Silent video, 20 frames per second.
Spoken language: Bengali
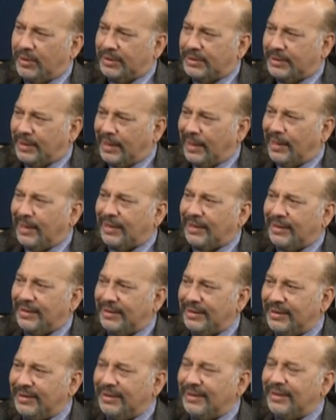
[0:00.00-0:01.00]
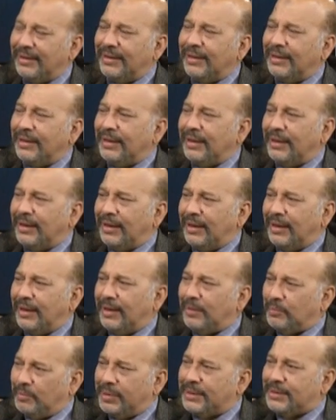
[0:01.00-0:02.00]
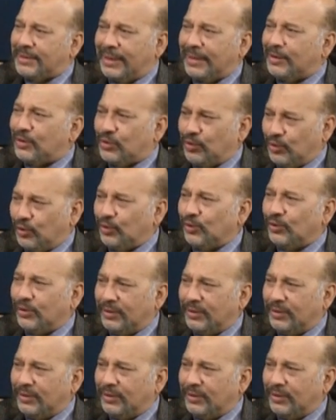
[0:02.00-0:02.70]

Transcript: ছেলের বিচ্ছেদ শুরু